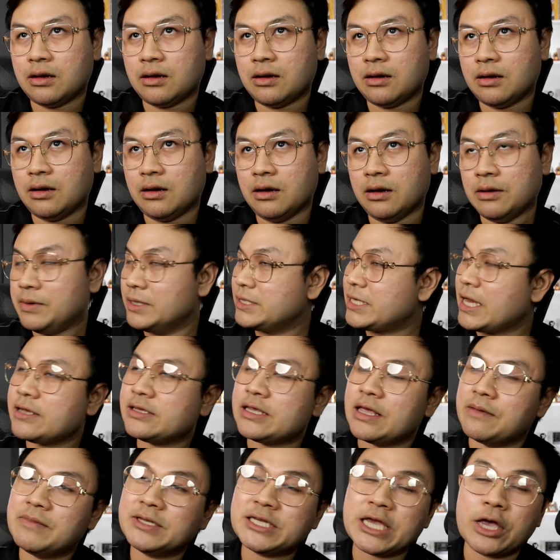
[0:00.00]
เออไม่ใช่
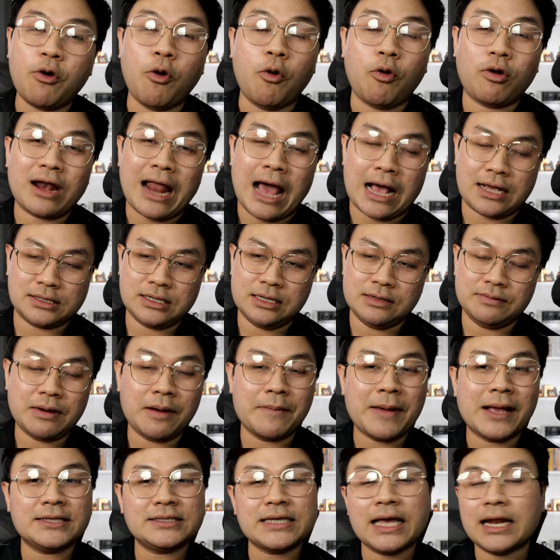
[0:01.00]
สิไม่ใช่หกหลักสิป
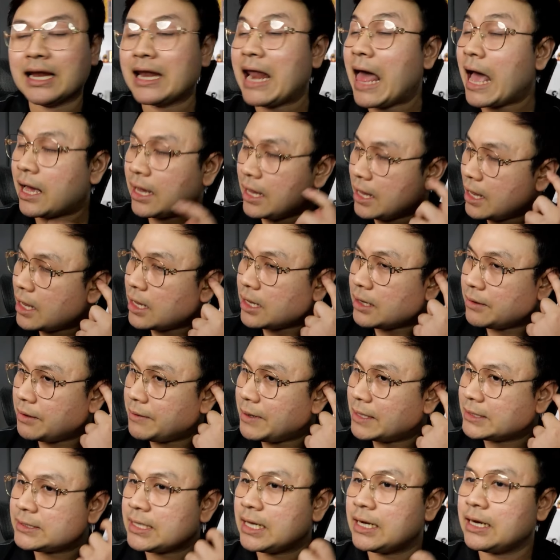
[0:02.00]
ระมาณเจ็ดหลักอ่าประ
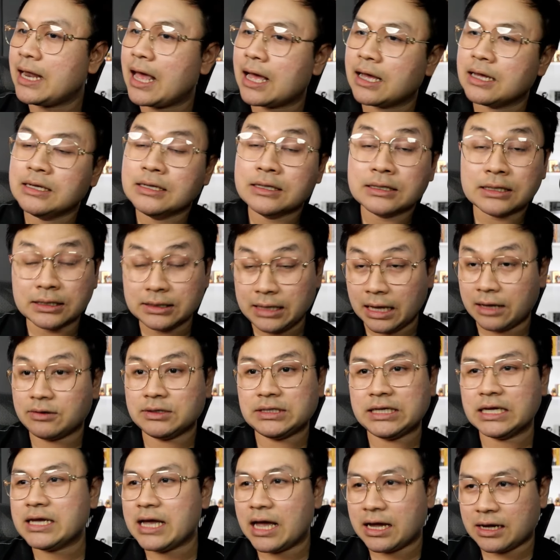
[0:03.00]
มาณเจ็ดหลักคือแต่จ
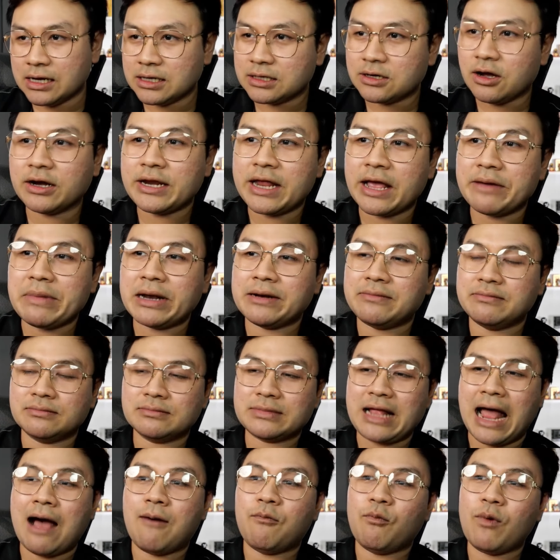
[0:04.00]
ริงๆอ่ะเงินก้อนนี้มัน
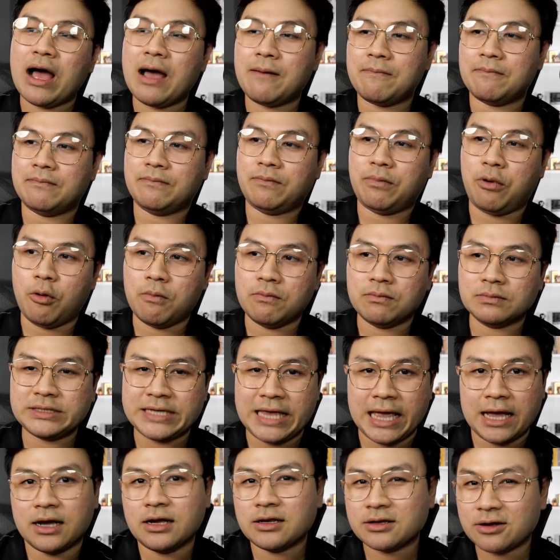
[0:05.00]
ถามว่าผม
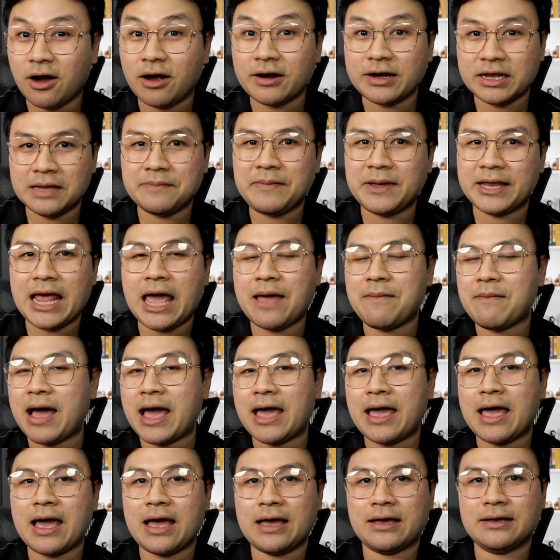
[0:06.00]
เสียเงินก้อนนี้ไปได้ไหม
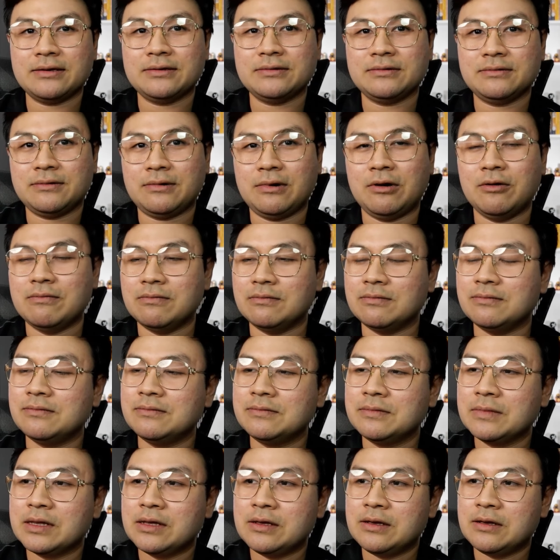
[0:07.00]
อ่ะผม
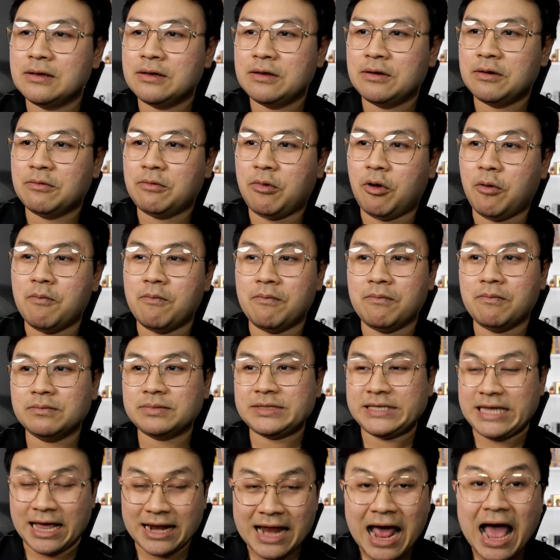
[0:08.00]
ผม
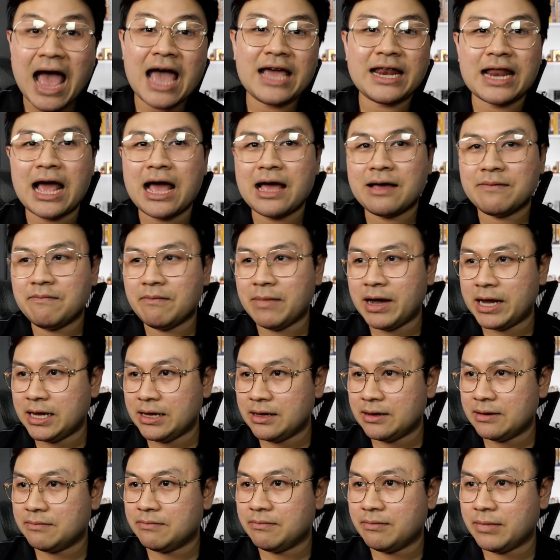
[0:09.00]
เสียได้นะไม่
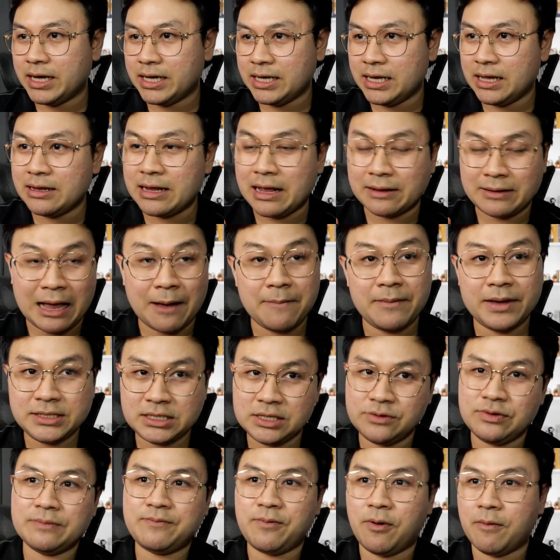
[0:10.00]
ไม่ได้แต่ทำให้
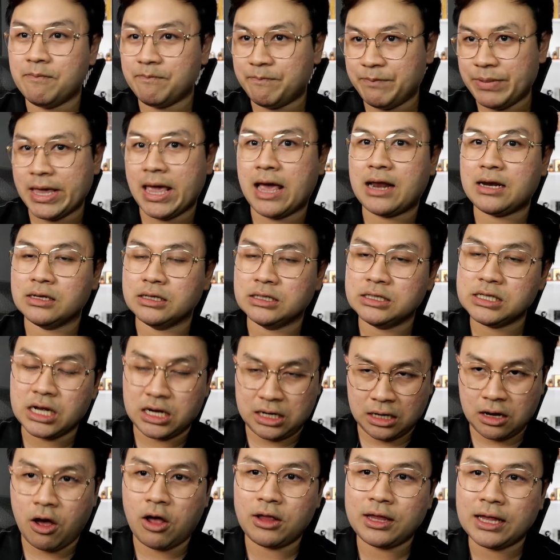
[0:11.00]
ชีวิตผมเปลี่ยนหรือเดือ
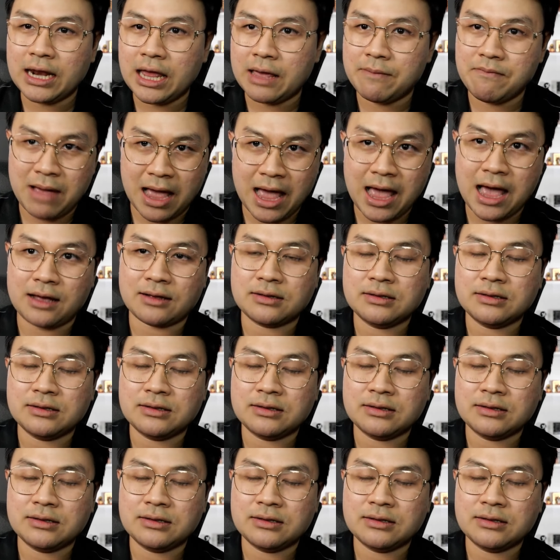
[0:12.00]
ดร้อนอะไรมาก